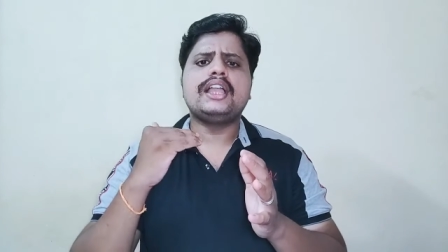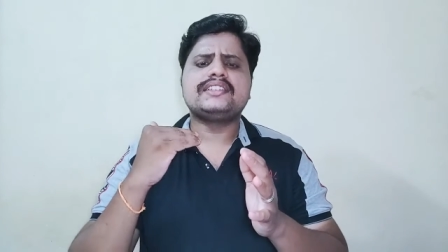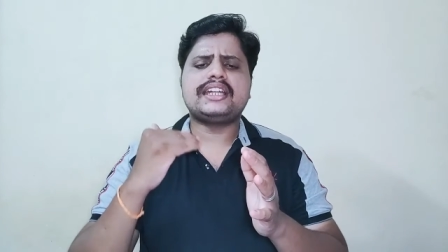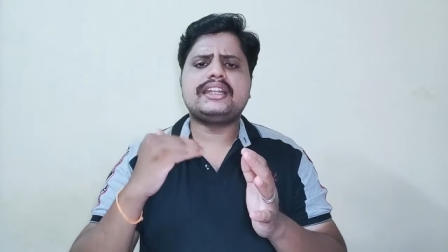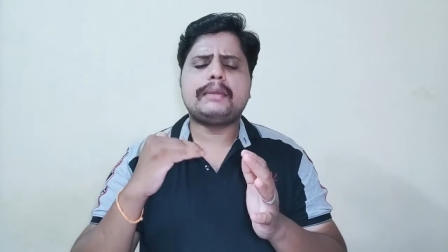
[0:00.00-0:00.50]

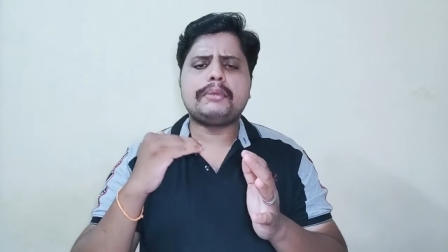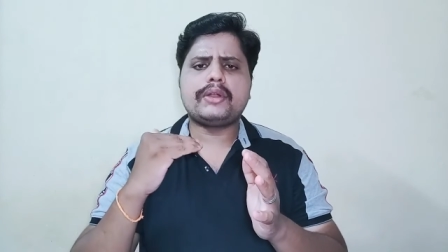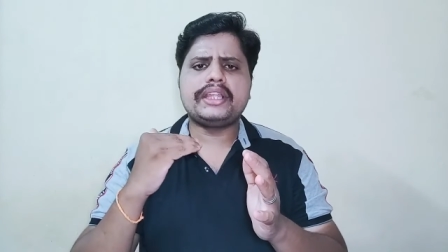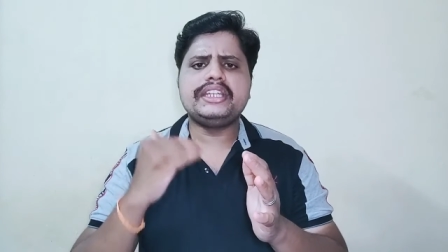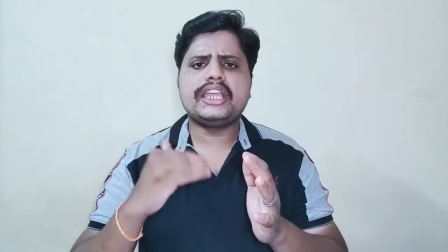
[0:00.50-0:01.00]
சட் நம்மளோட
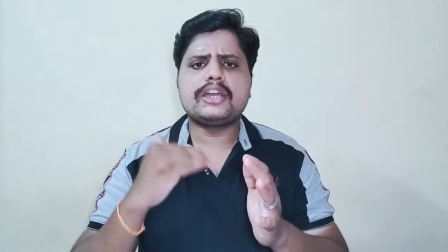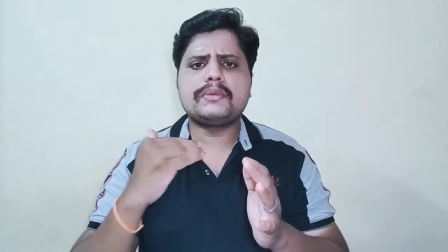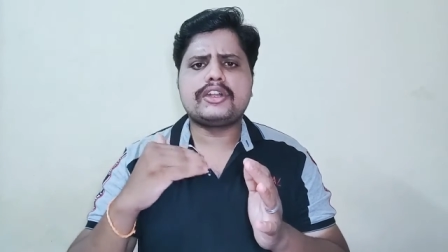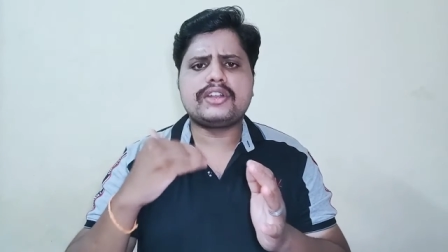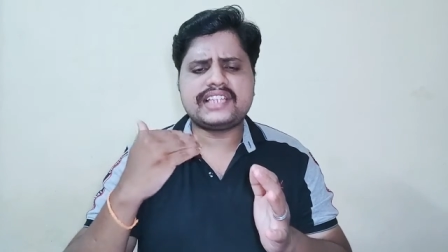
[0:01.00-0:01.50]
இந்திய
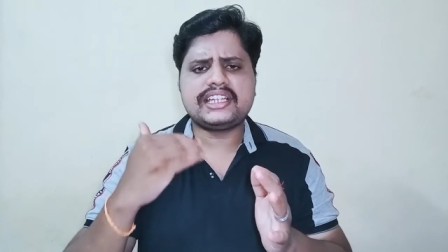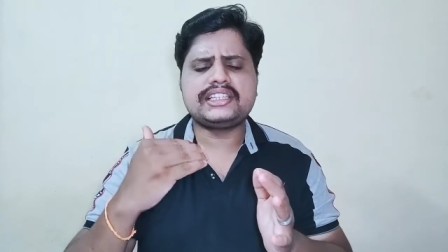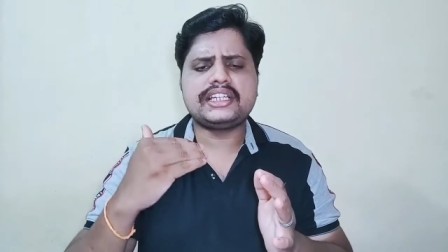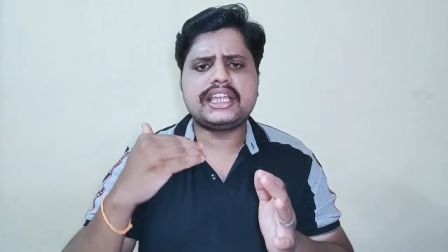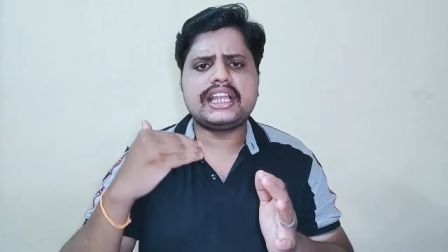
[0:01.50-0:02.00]
கவர்மெண்ட்டோட
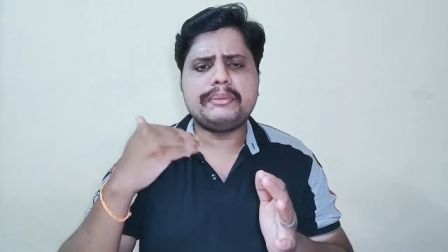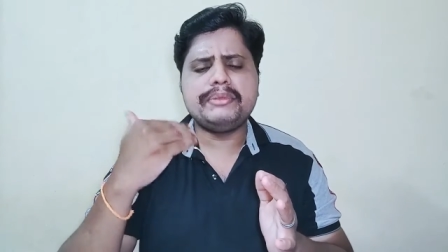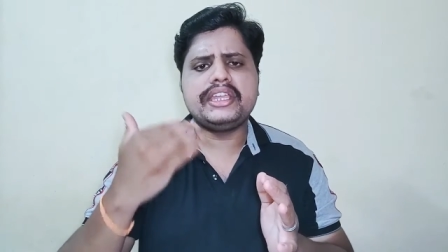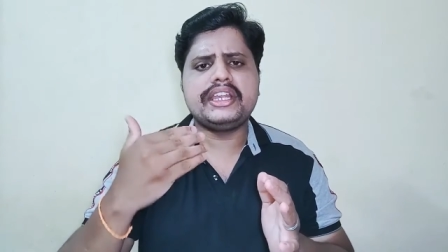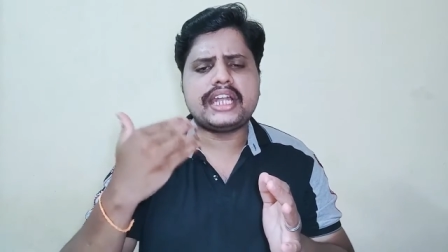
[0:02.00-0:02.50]
சட்டத்திட்டங்களை
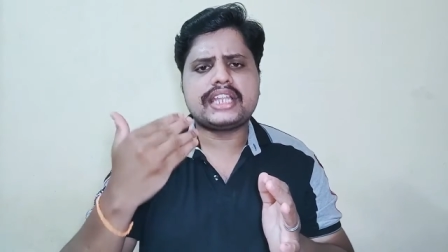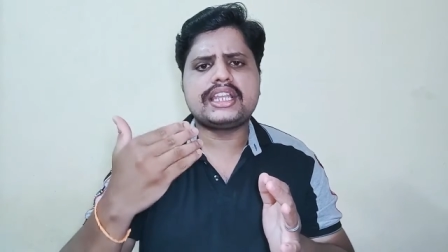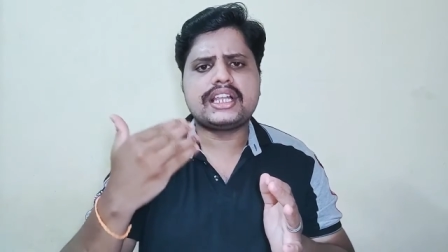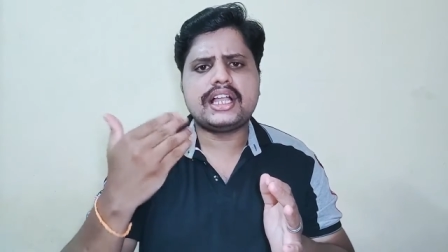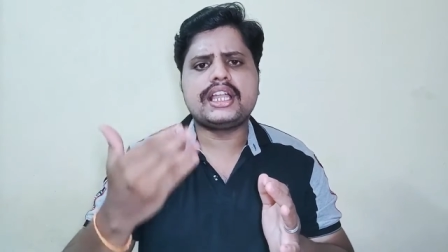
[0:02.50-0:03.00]
மீறி
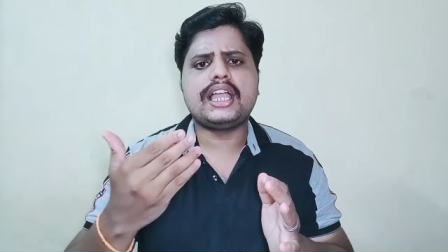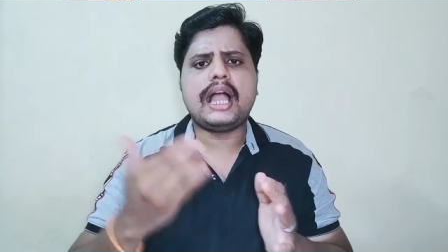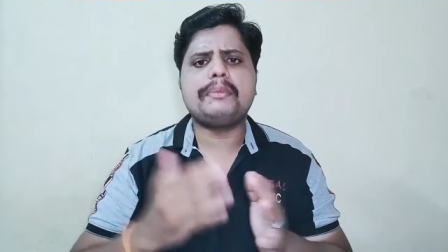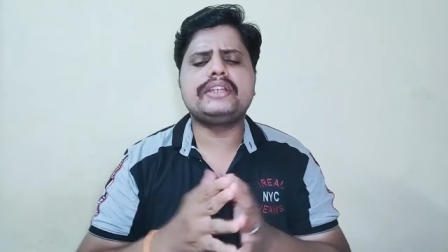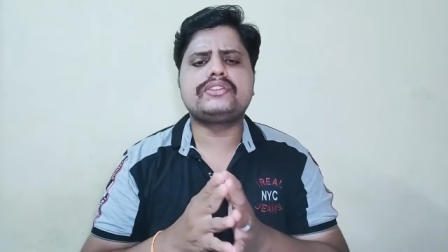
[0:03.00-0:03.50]
நடந்திருக்காங்க
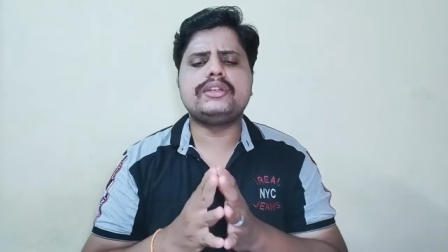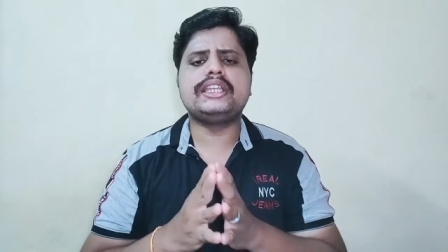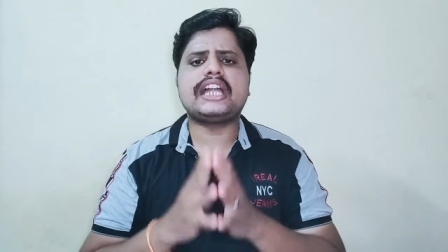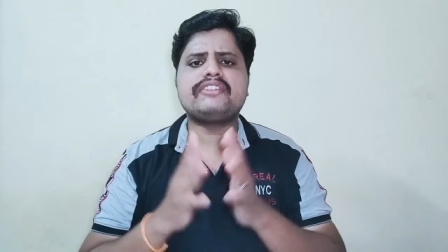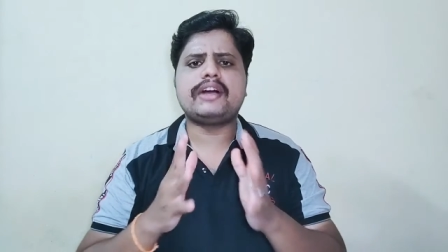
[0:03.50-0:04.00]
அப்படின்னு சொல்லி
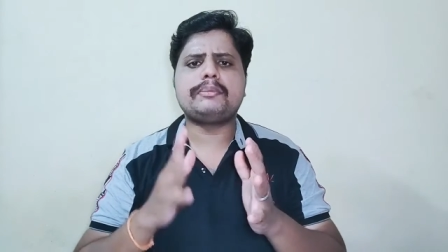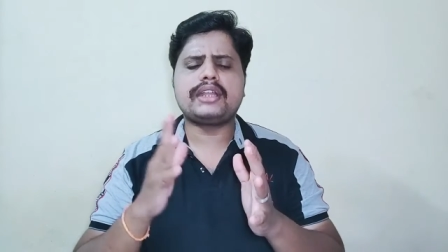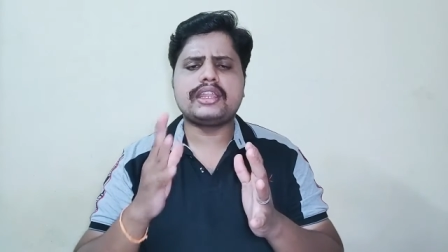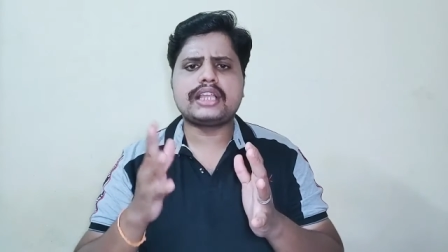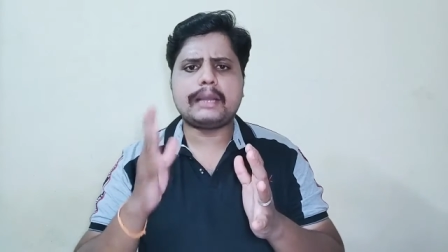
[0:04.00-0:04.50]
கன்ஃபார்ம்
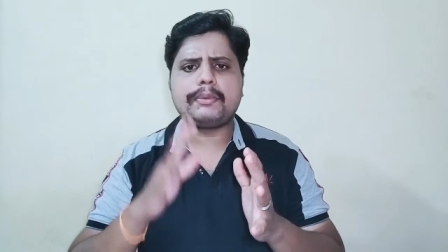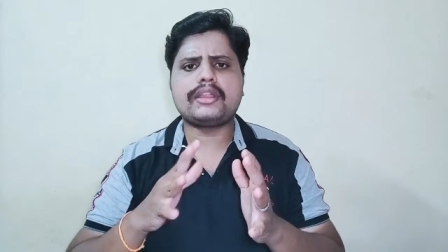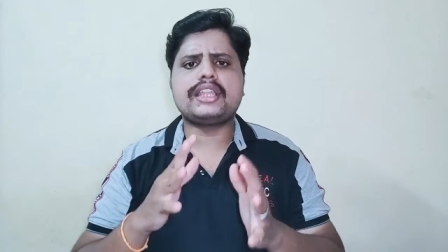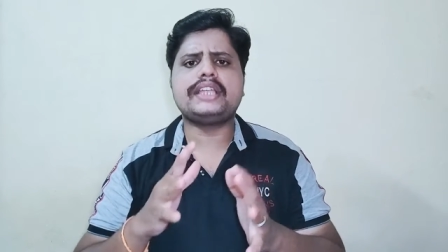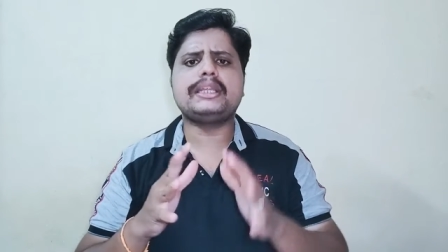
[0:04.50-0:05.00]
பண்ணதுக்கு
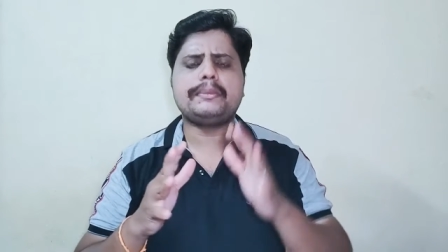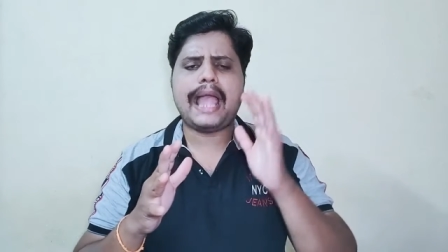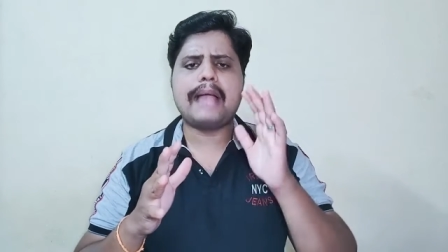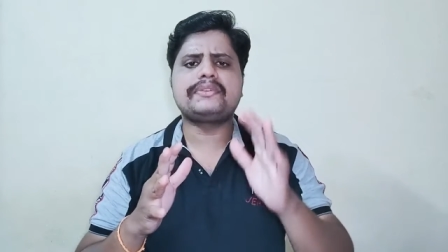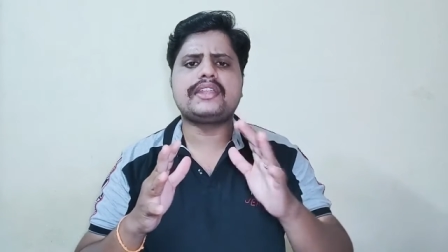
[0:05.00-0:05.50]
அப்புறம் தான் இந்த
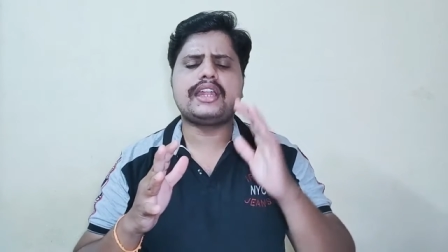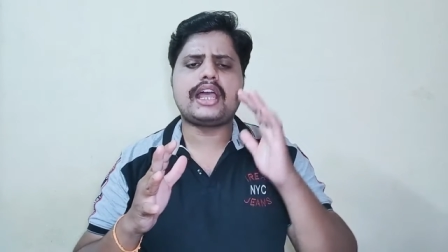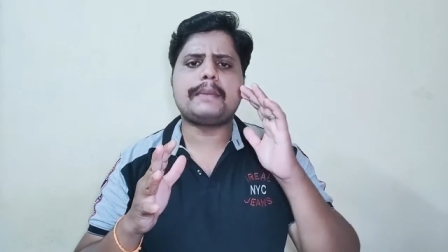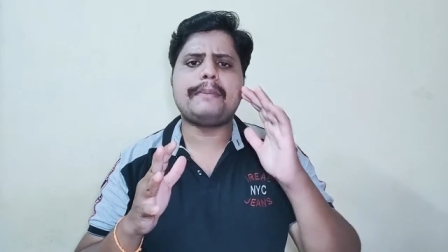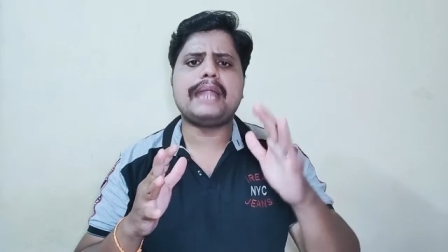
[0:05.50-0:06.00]
ஆப்ஸ் எல்லாம்
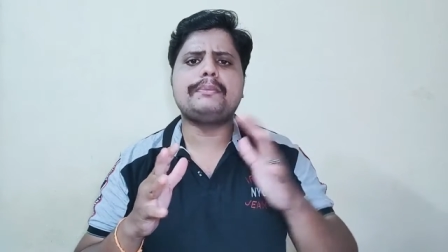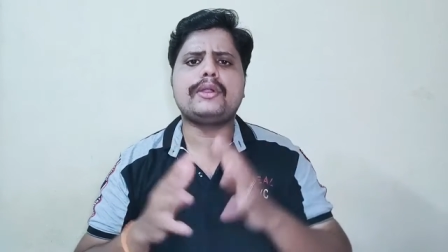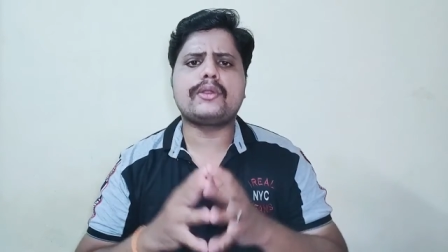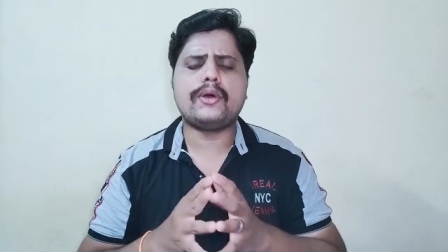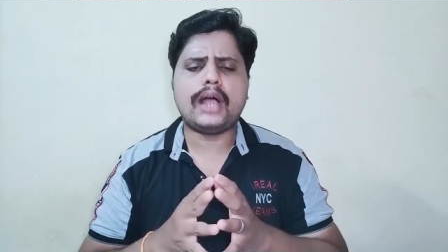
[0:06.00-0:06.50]
நாங்கள் பேன்
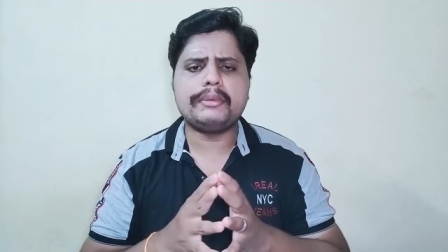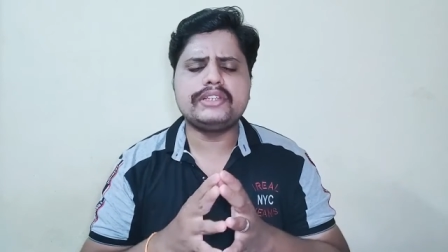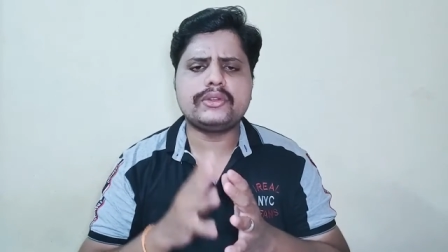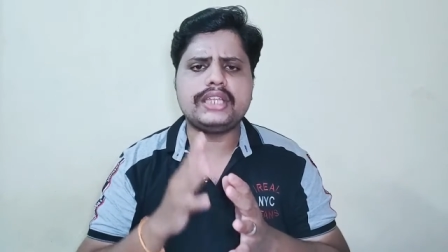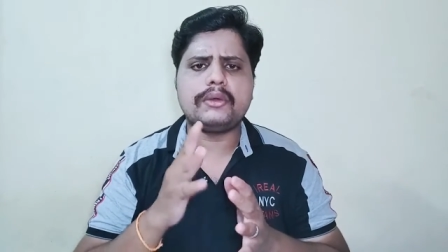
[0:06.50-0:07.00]
பண்ணுறோம்
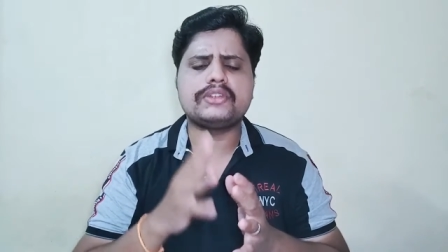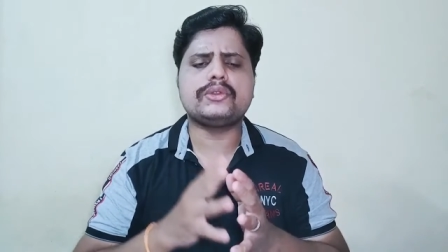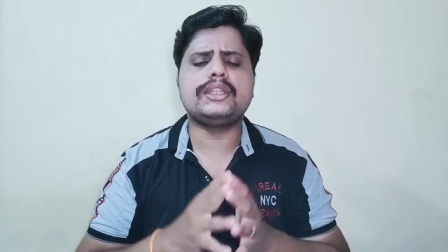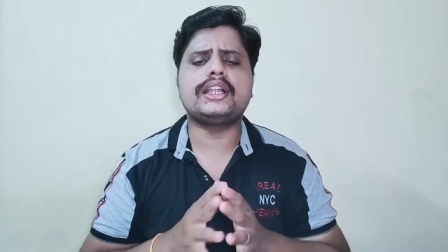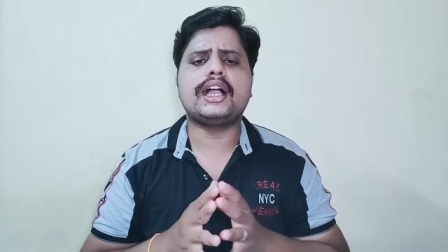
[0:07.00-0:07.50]
அப்படின்னு சொல்லி அவங்க
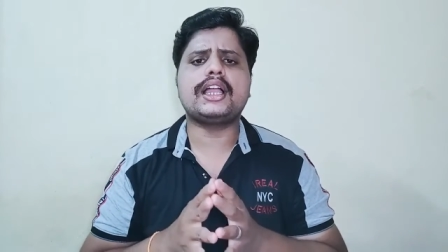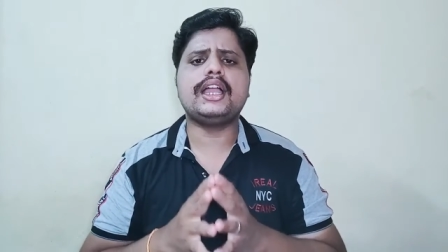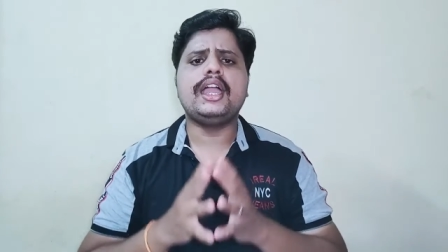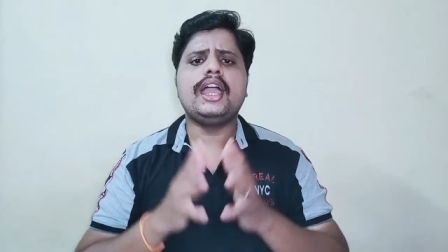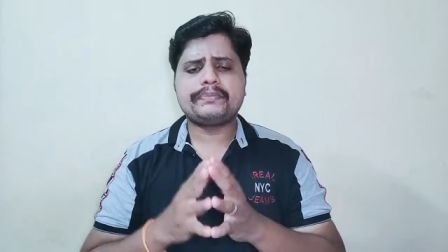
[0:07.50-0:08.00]
சொல்லியிருக்காங்க
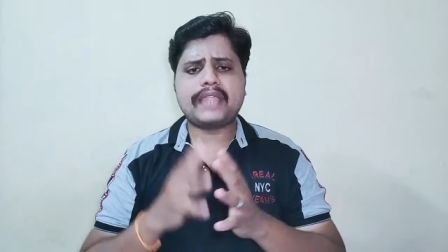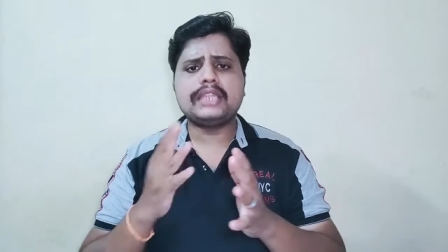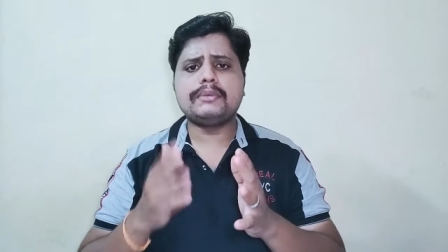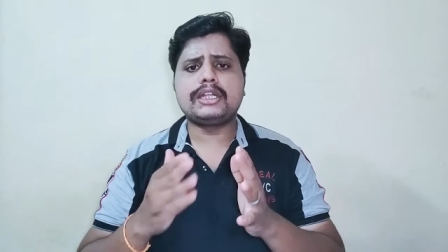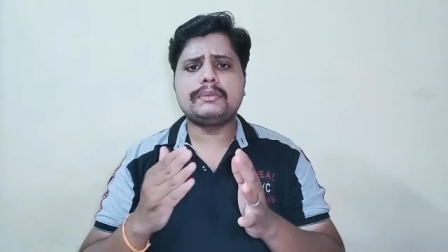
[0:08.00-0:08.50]
அது
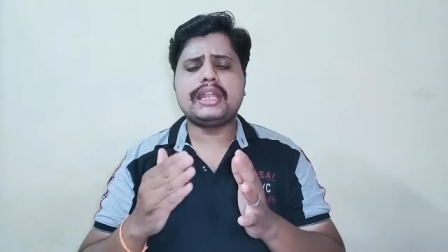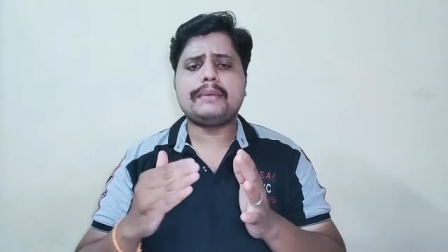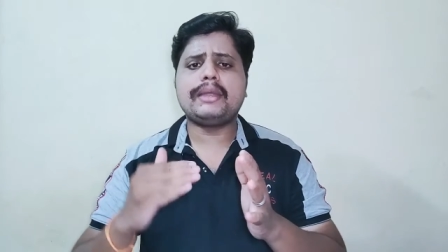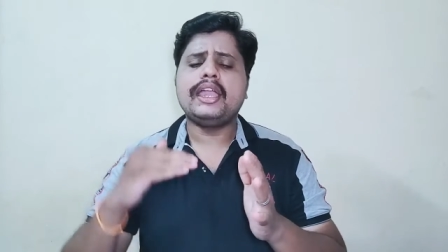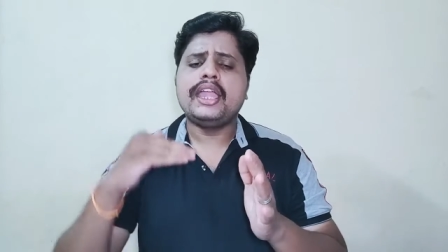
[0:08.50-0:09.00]
மட்டும்
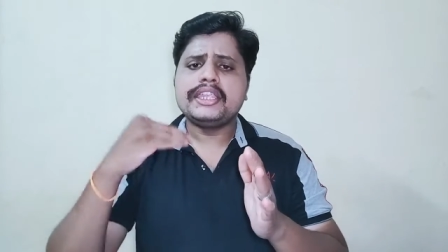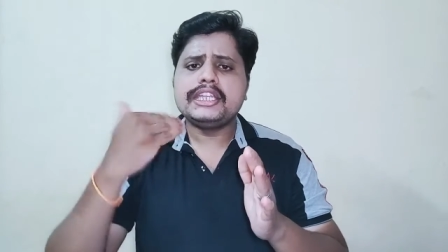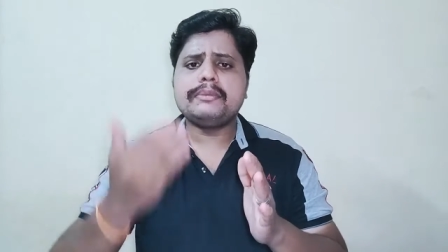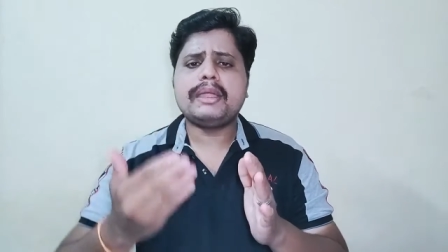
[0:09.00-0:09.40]
இல்லாமல் இனிமே